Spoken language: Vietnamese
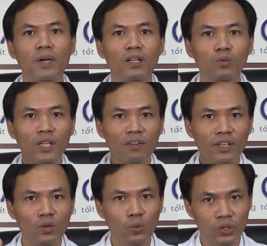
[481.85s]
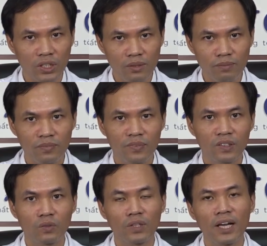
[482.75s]
biệt là chúng ta phải ngủ sớm.
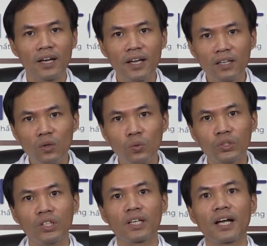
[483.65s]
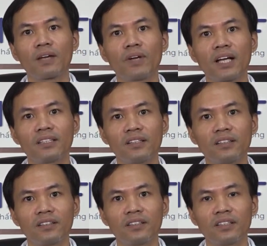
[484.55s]
Chúng ta nên ngủ trước hai mươi hai
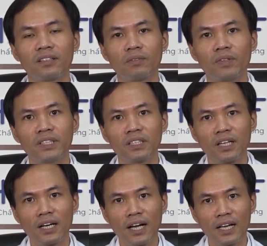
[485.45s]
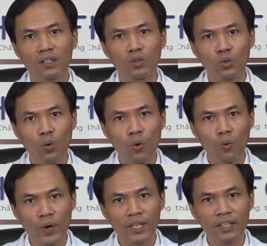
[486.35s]
giờ. Với chức năng gan thuộc
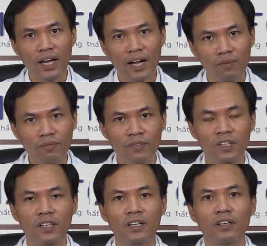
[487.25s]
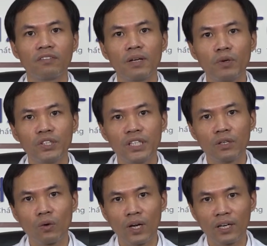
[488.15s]
huyết tàng âm, về buổi
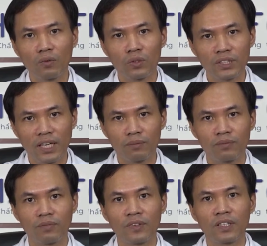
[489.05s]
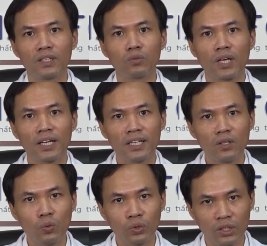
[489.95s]
chiều nó hoạt động nó giảm, nên chúng ta đi
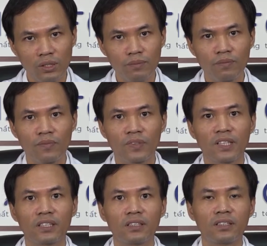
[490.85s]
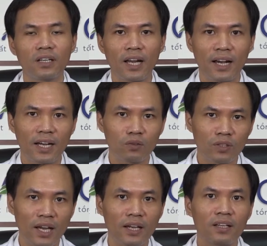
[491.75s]
ngủ sớm để chức lá gan chúng
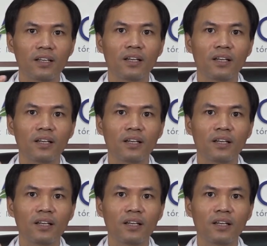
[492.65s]
ta